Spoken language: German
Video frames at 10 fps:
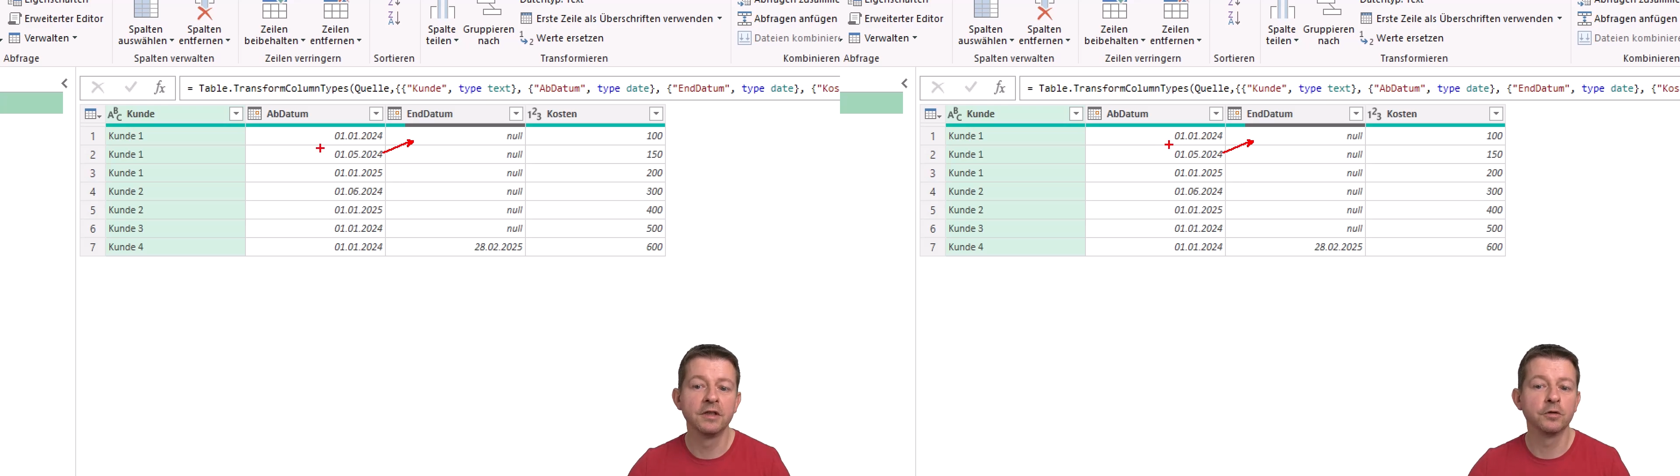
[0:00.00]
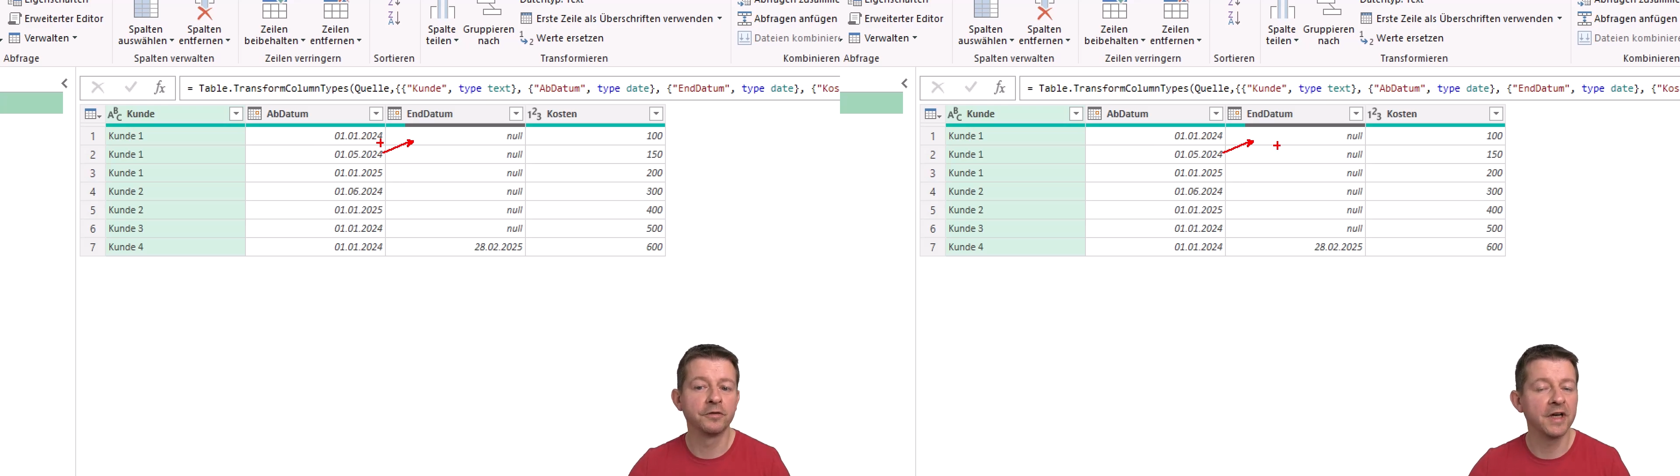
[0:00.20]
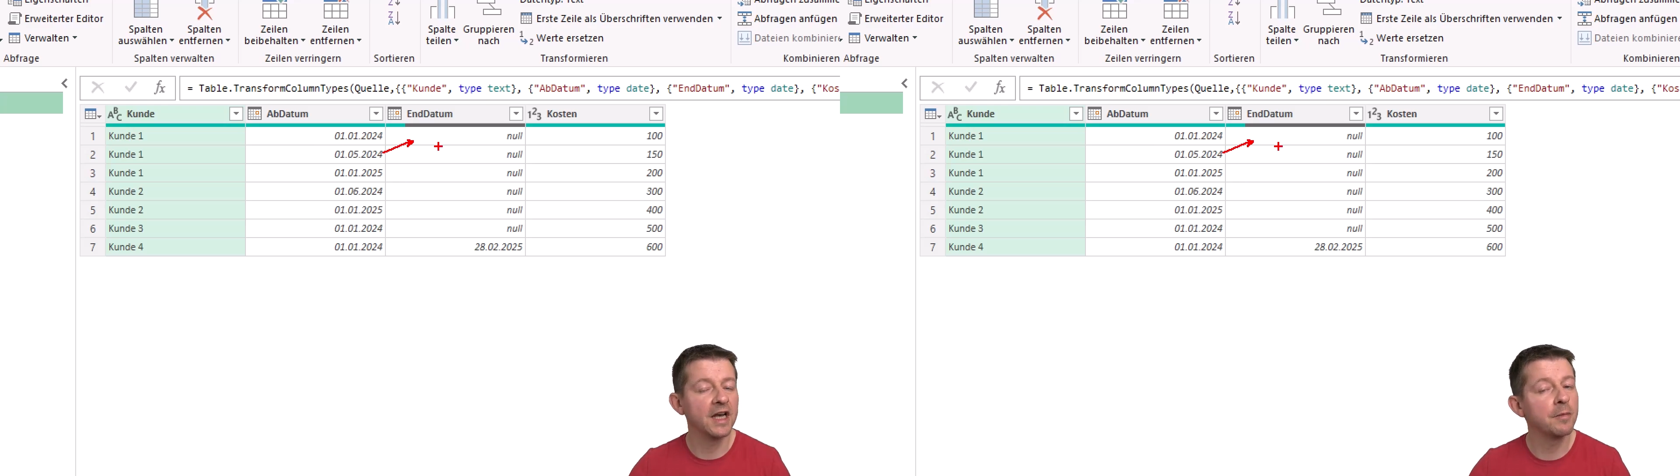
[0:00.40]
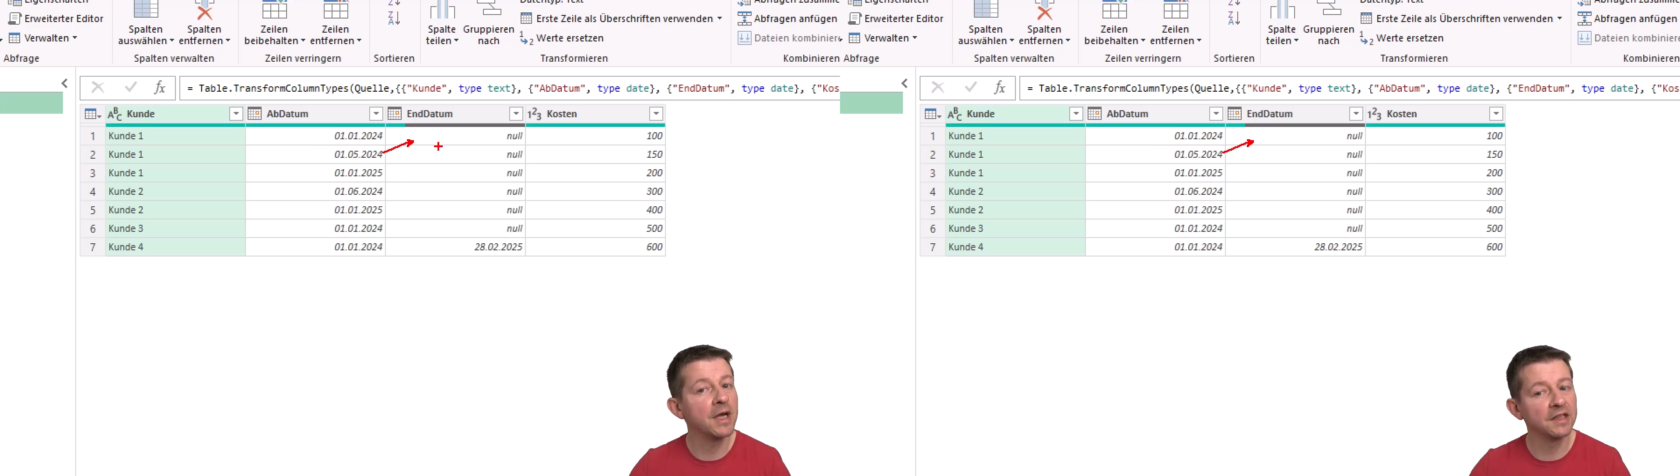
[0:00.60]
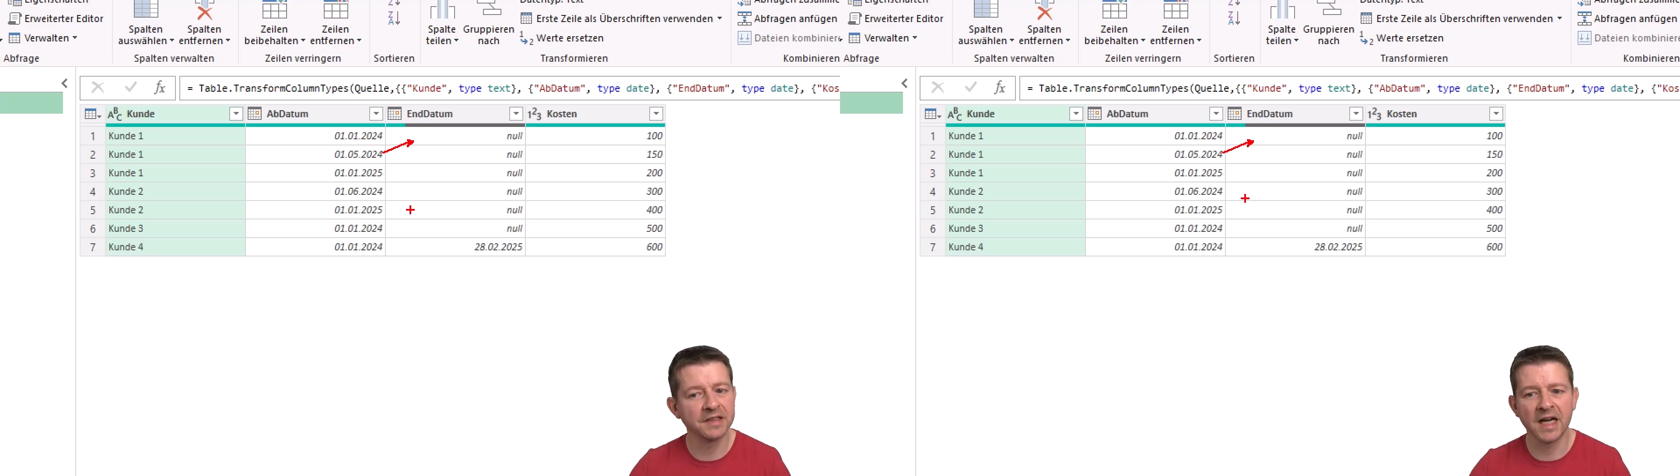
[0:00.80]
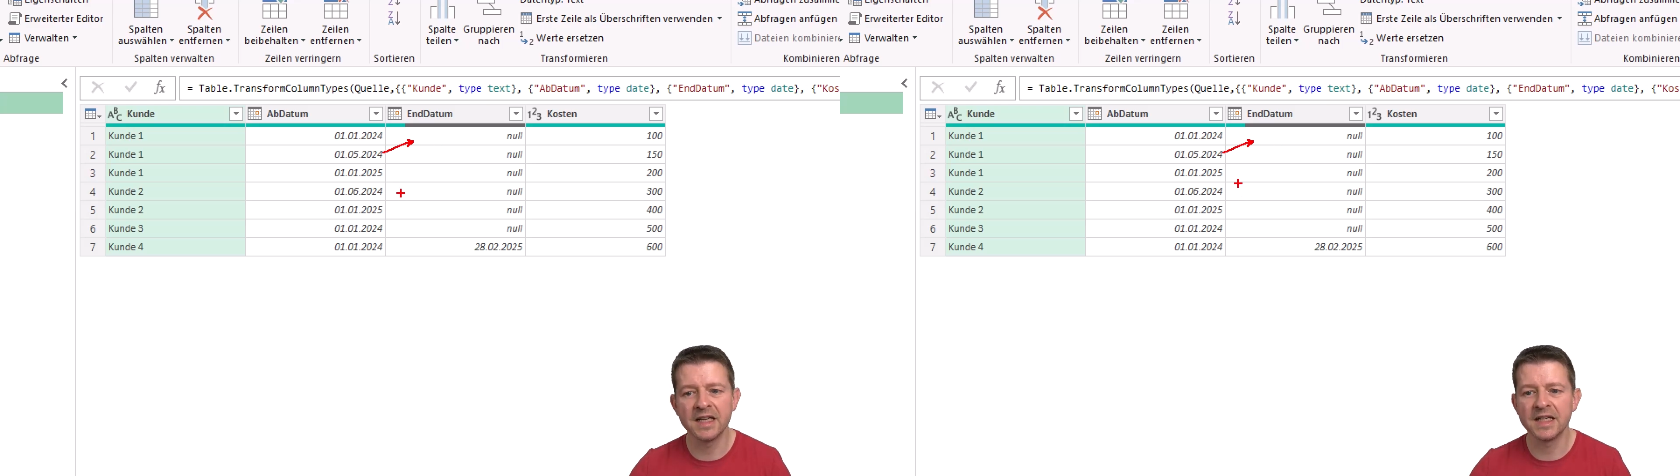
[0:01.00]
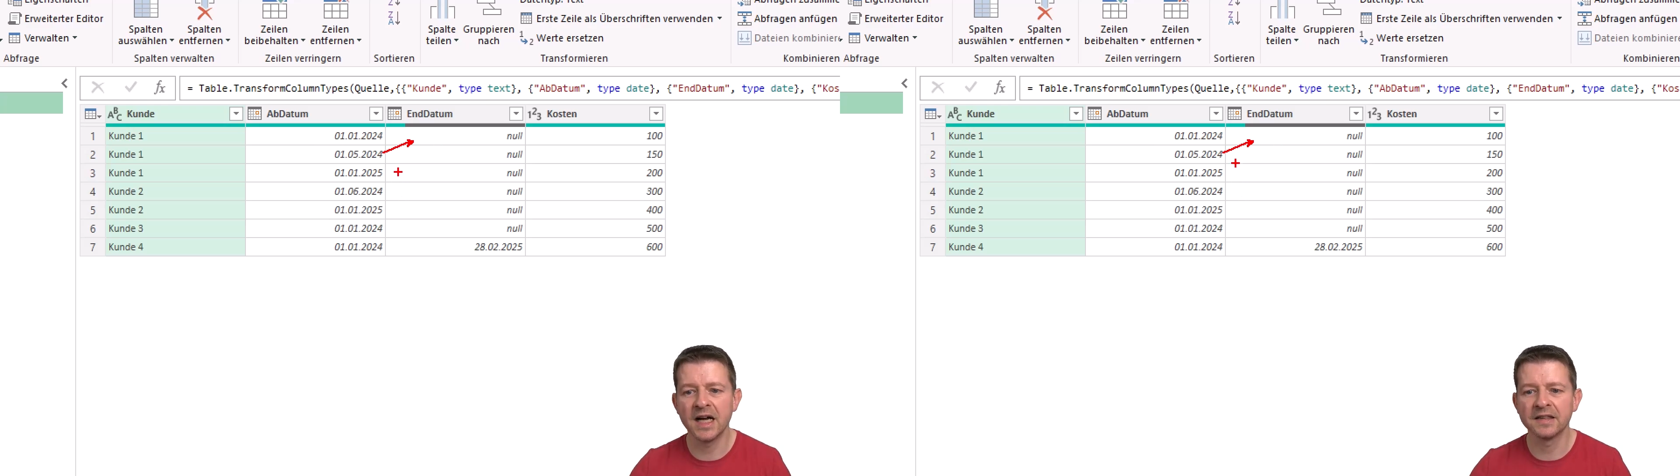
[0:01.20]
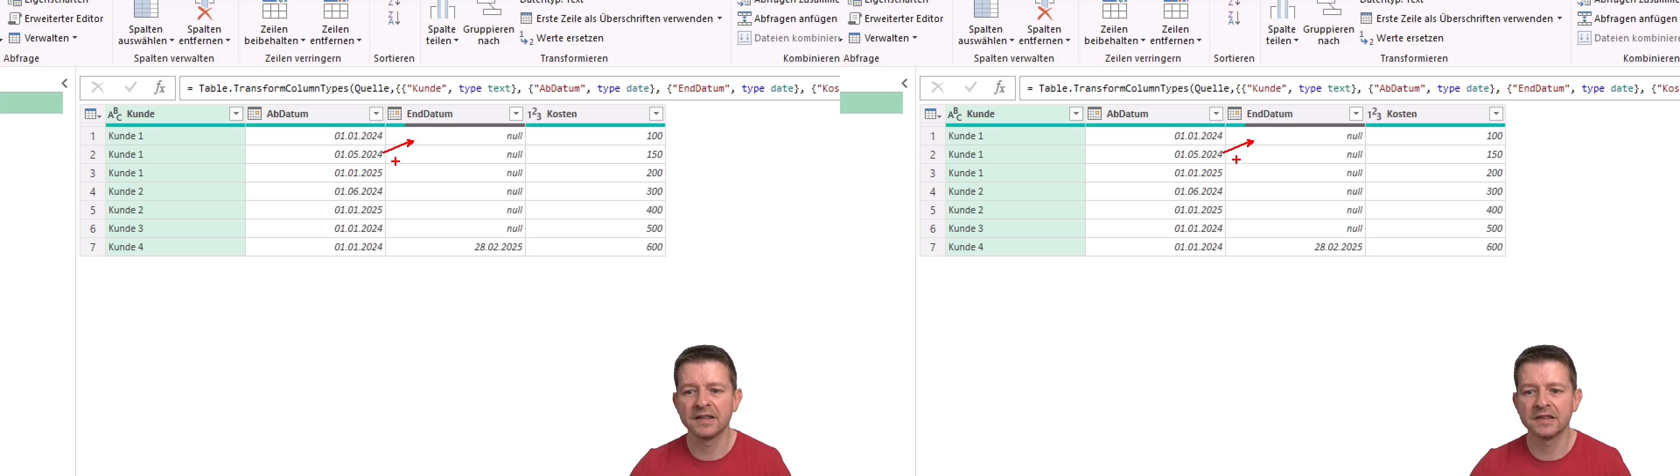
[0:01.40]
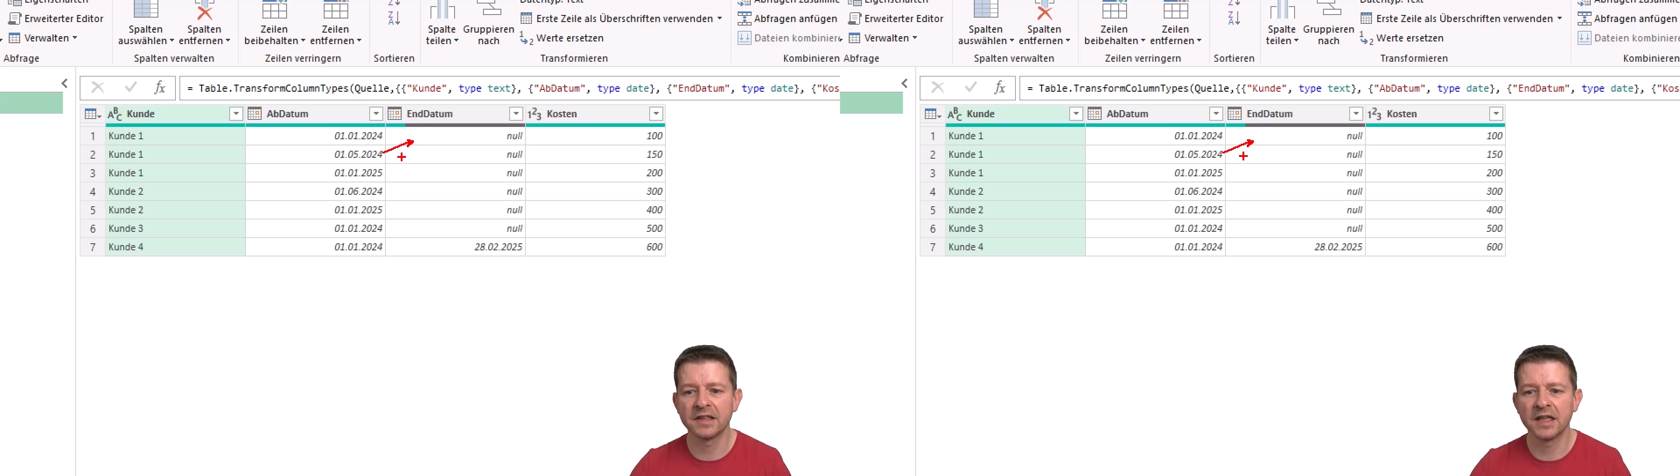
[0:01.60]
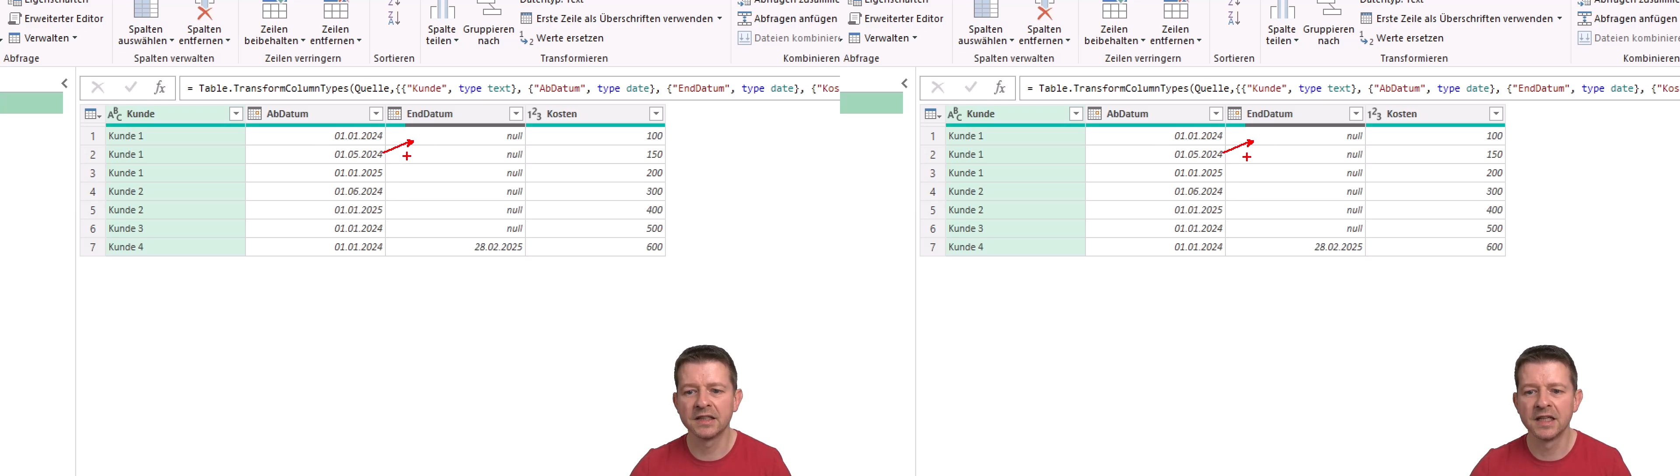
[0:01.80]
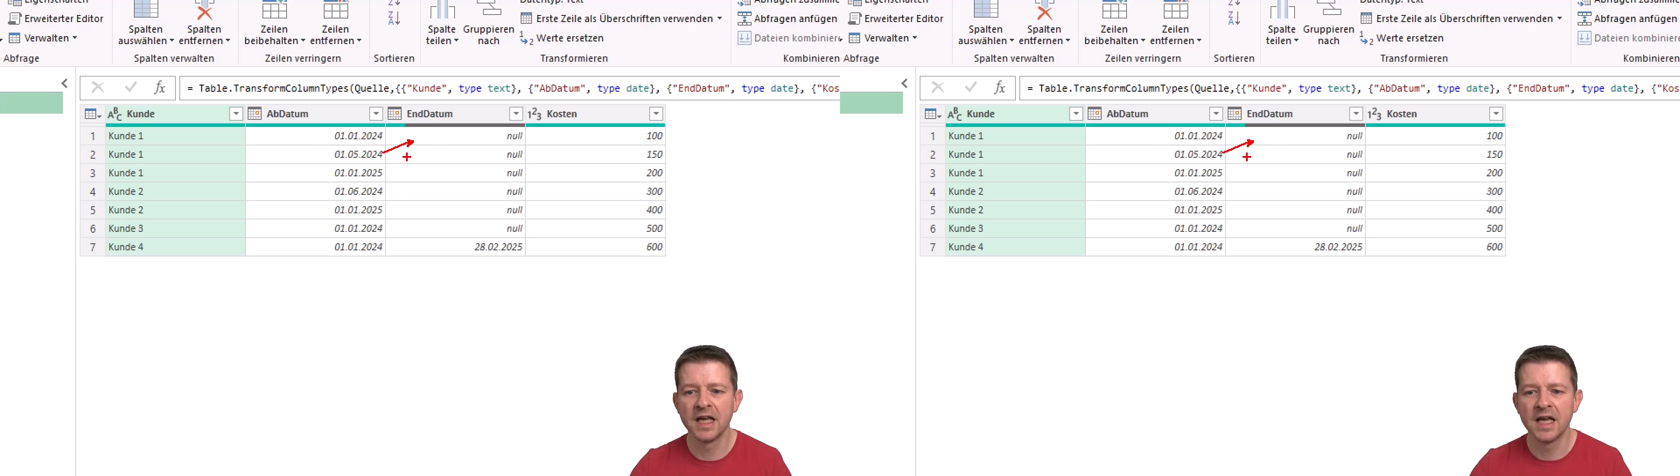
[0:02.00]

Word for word: sofern er mehr als einen Datensatz hat,